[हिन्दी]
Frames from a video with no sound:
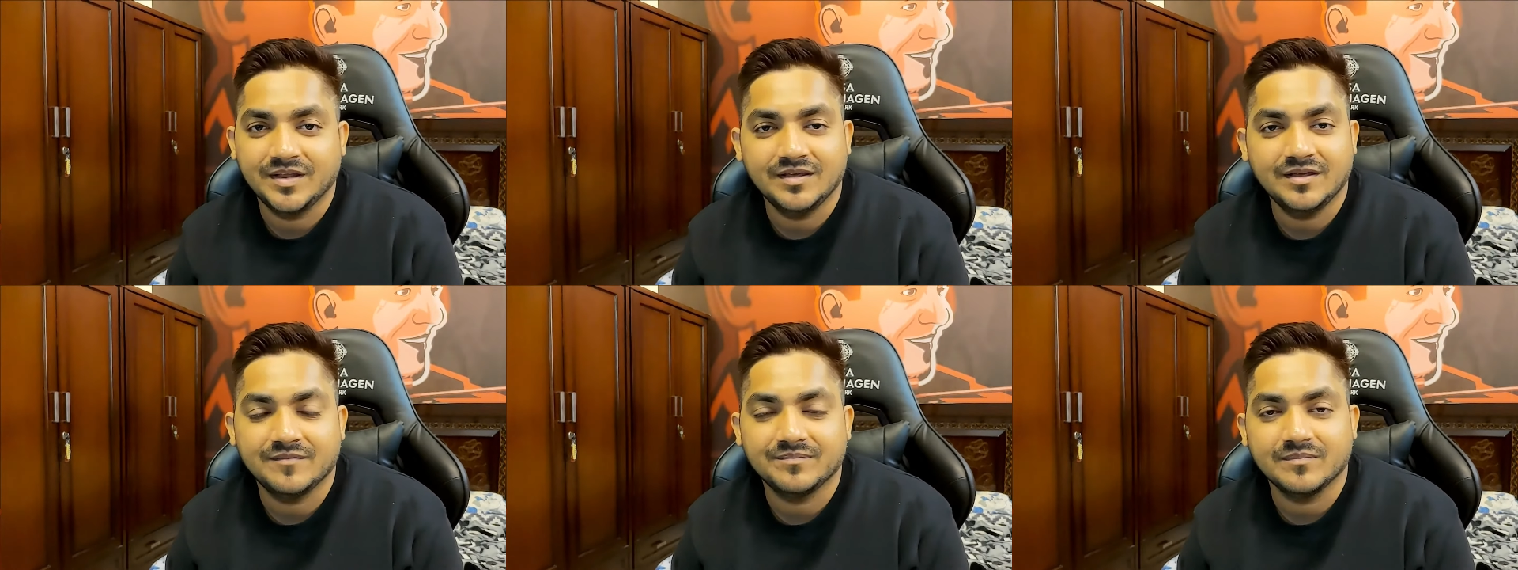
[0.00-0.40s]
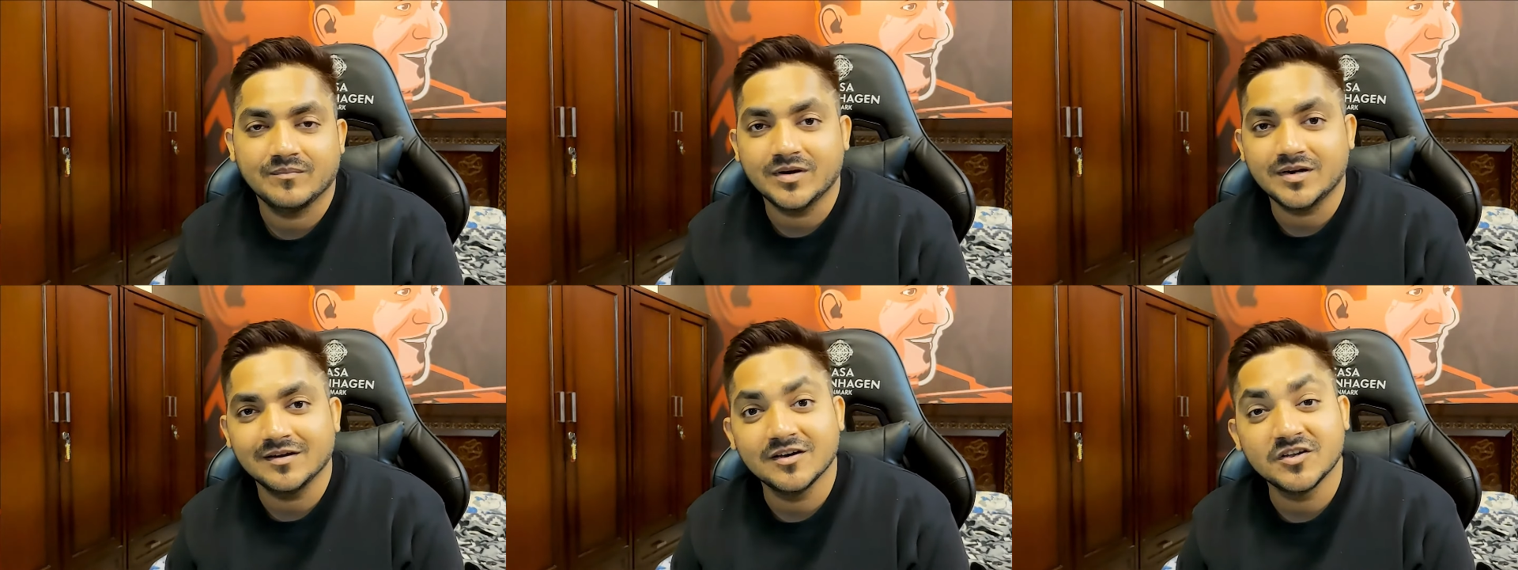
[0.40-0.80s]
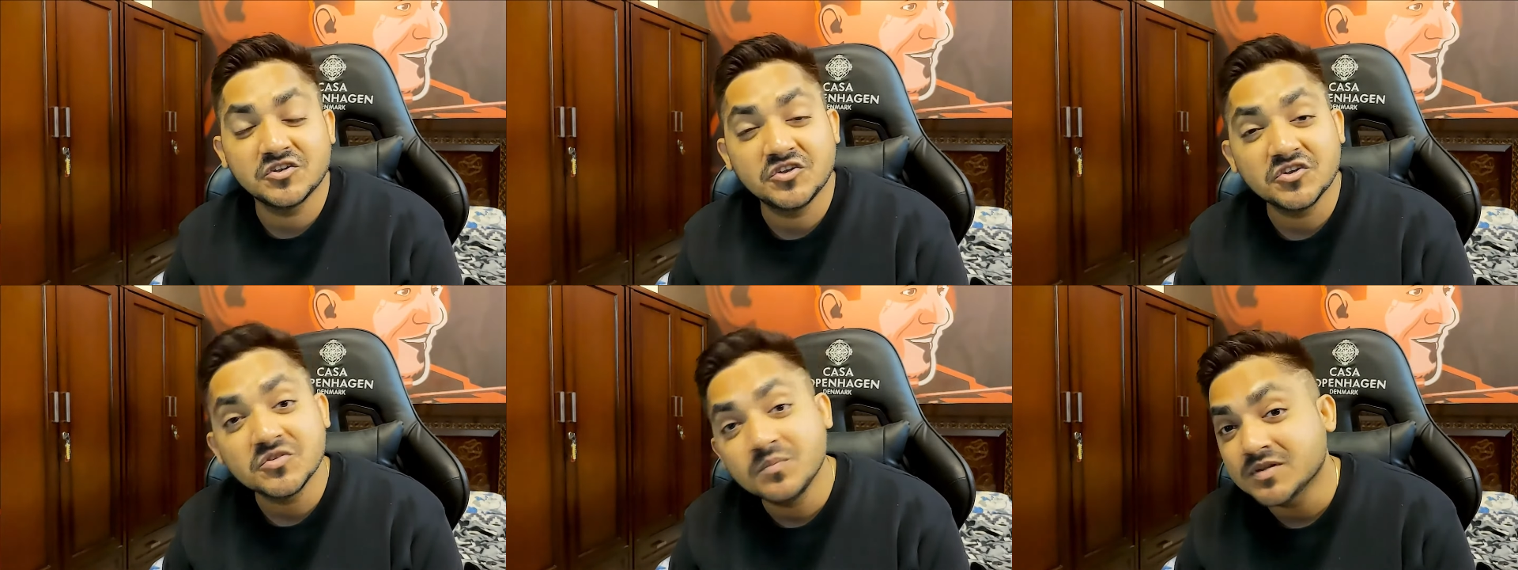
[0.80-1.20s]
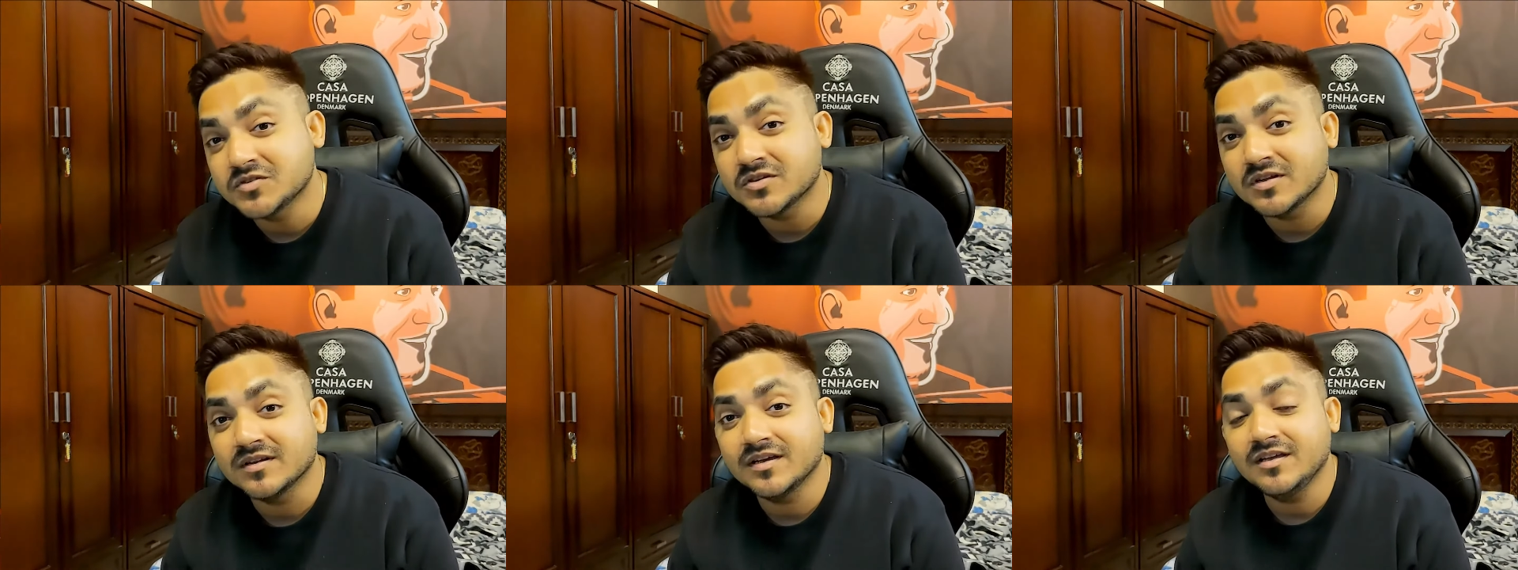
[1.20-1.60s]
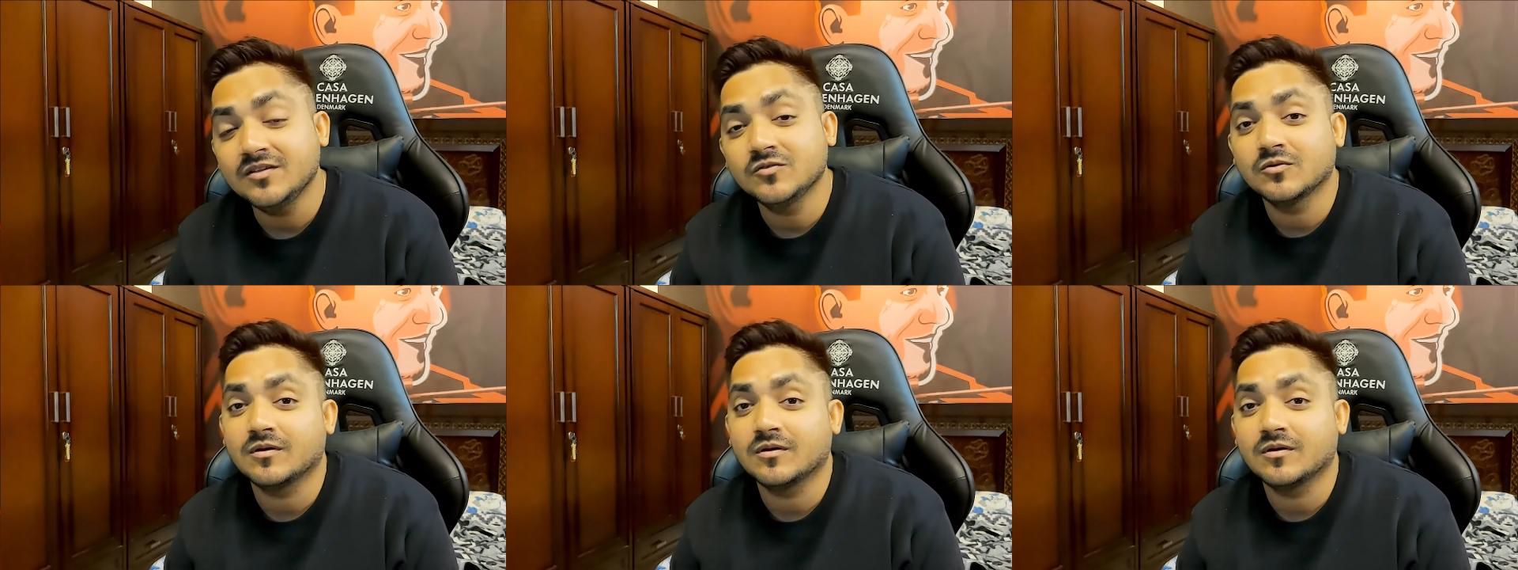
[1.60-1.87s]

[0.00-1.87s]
ठीक है बट अगर किस्मत चल गई